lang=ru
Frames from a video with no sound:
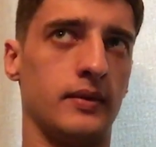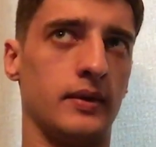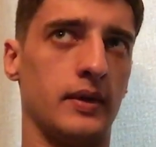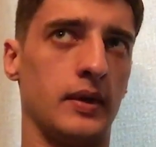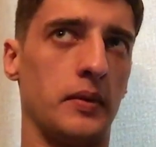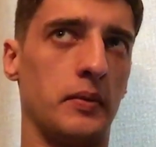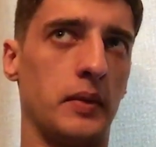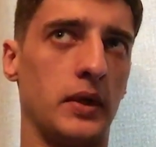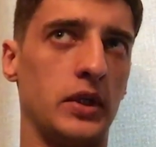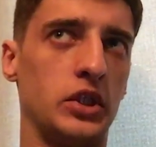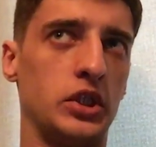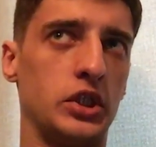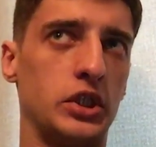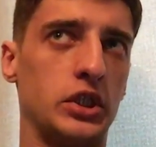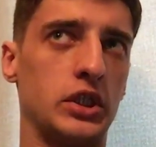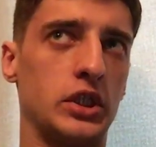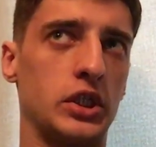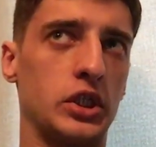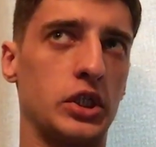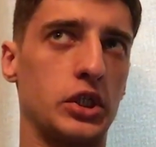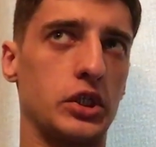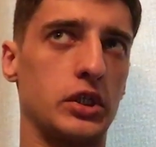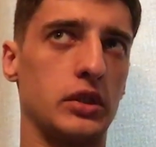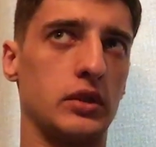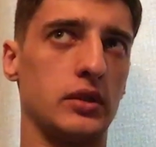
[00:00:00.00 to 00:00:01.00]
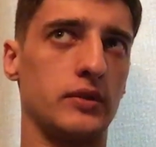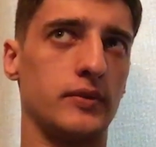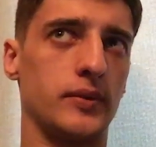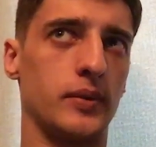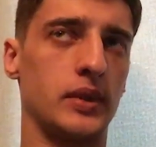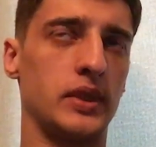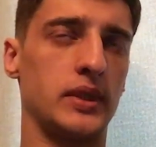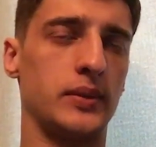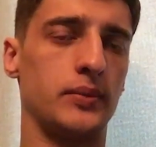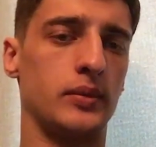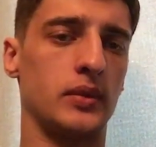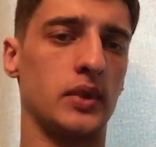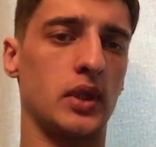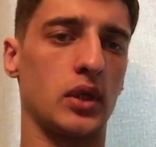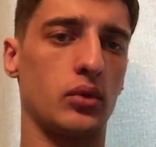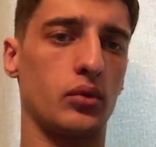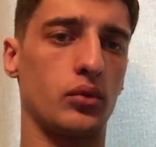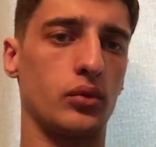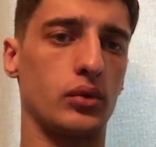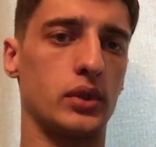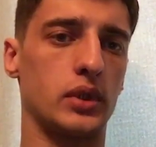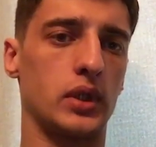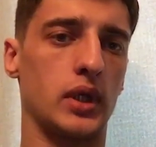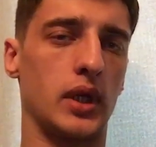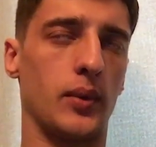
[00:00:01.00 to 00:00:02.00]
Манчини решил выбрать именно
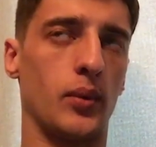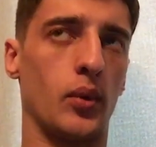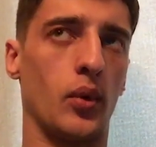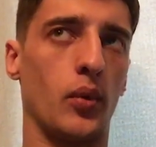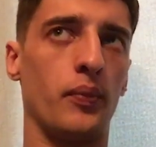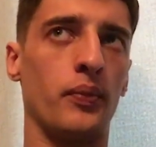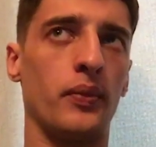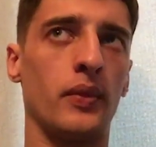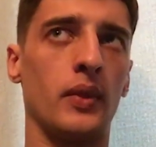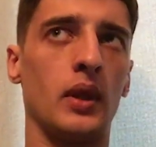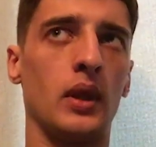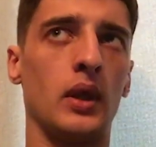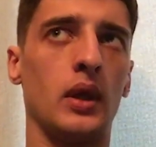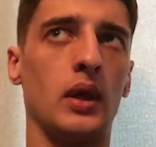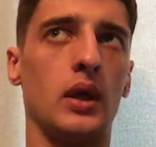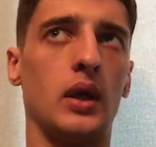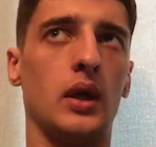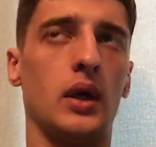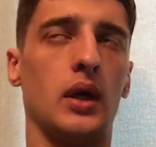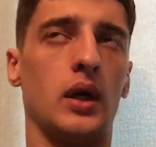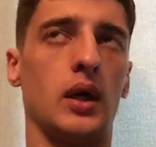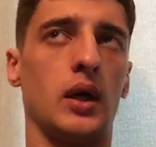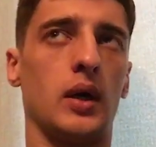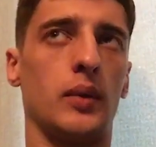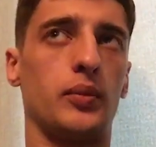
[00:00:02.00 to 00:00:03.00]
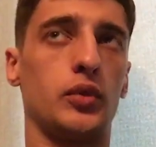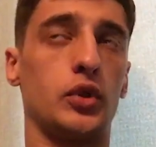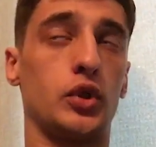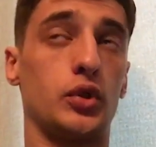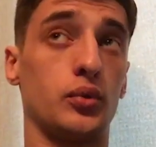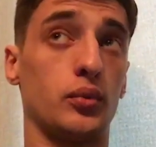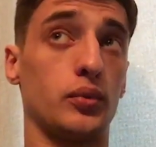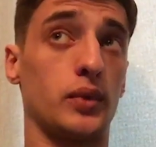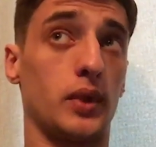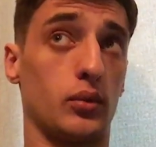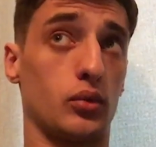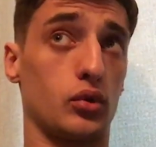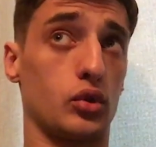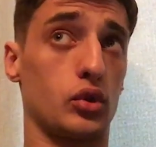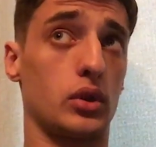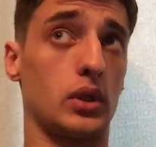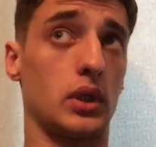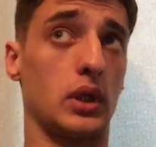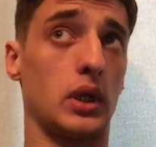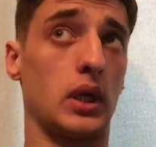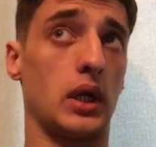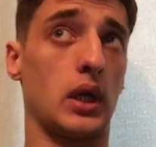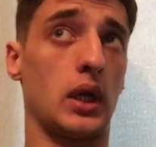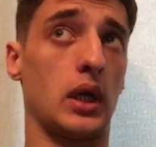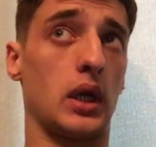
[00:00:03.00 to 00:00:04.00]
такую схему. А, почему? Потому что
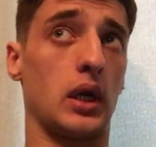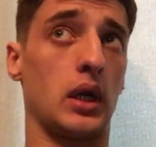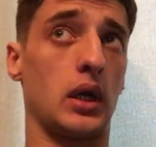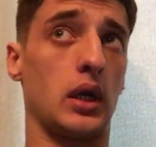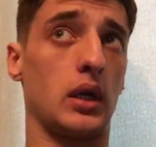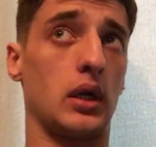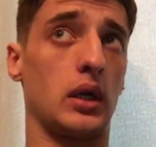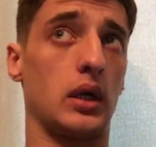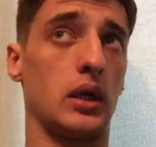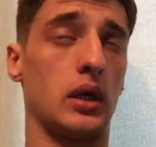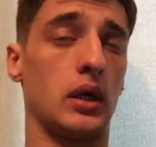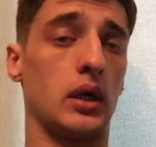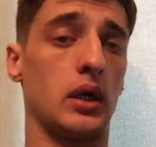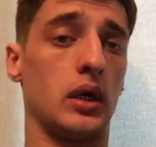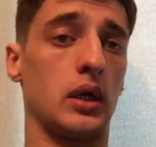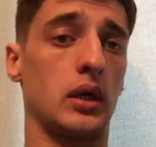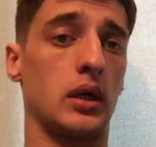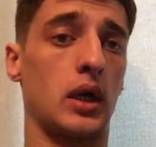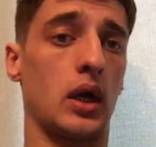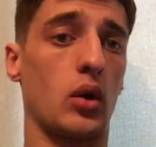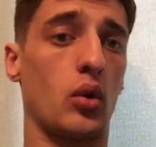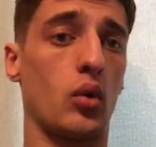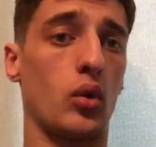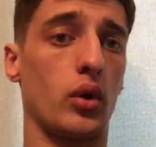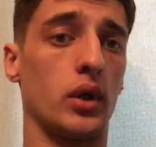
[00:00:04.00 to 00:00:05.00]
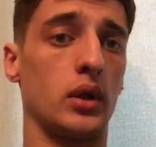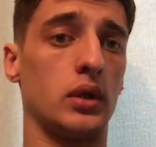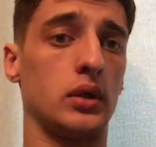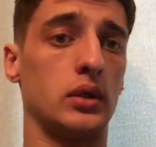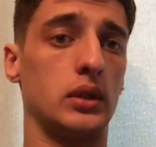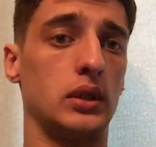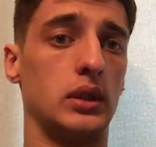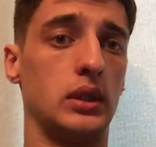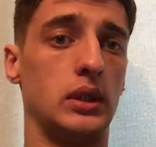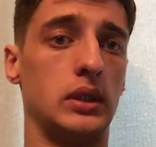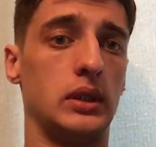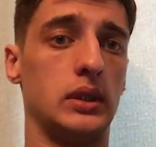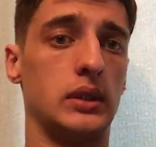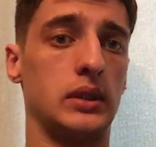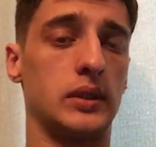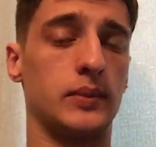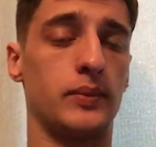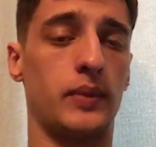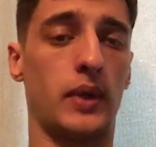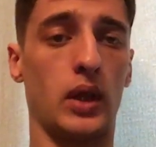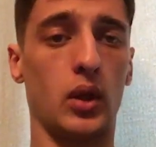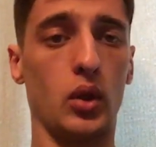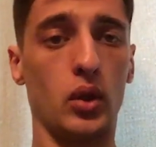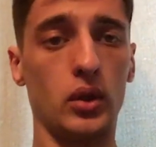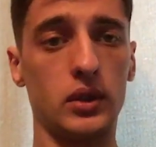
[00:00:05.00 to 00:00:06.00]
а, Кокорин и
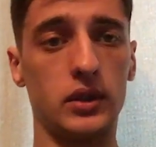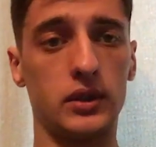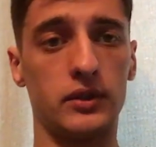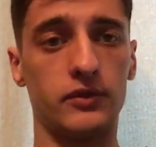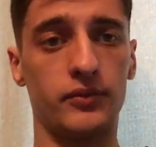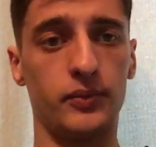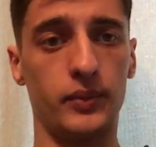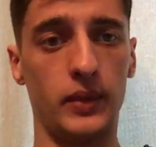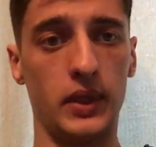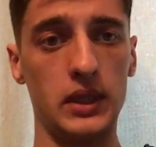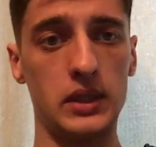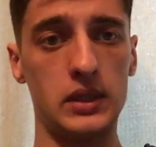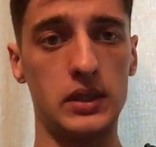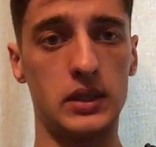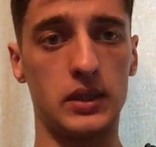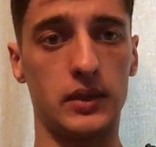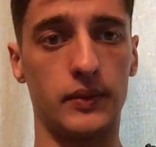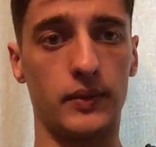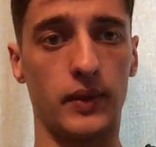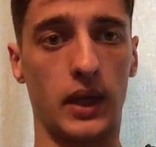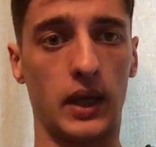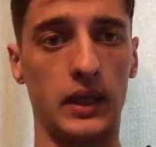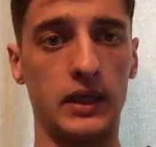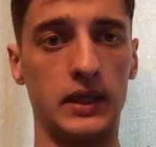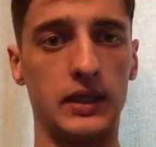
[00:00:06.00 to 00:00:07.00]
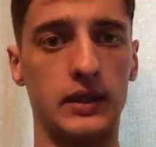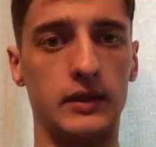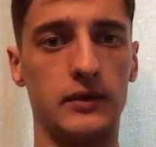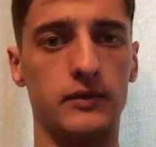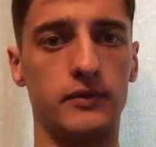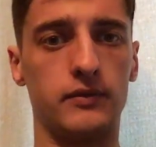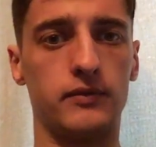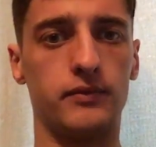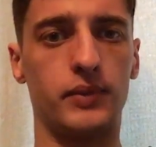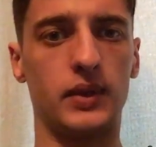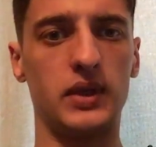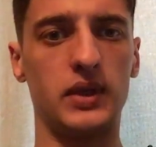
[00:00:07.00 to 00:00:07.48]
Заболотный вместе, они, в